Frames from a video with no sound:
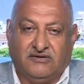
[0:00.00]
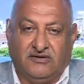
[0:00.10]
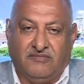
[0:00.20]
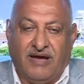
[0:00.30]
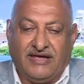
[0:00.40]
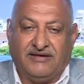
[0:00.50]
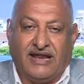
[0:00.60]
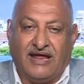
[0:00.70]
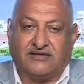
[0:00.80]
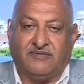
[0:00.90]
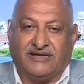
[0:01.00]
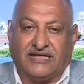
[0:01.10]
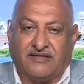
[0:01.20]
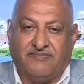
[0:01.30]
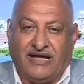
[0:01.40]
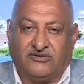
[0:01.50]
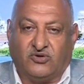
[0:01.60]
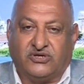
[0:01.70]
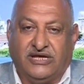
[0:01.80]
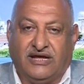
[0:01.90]
آه، مع ايران ارتباطات مع
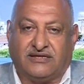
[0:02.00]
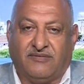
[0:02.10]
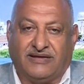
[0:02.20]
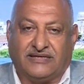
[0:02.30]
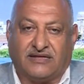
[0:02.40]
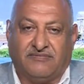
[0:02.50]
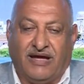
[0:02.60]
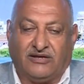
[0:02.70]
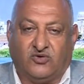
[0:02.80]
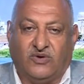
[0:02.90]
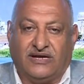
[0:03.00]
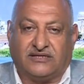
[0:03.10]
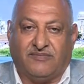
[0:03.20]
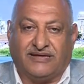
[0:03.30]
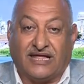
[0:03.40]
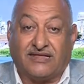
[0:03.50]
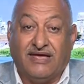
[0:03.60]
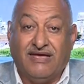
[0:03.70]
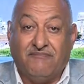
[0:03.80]
تركيا ارتباطات مع الكويت ارتباطات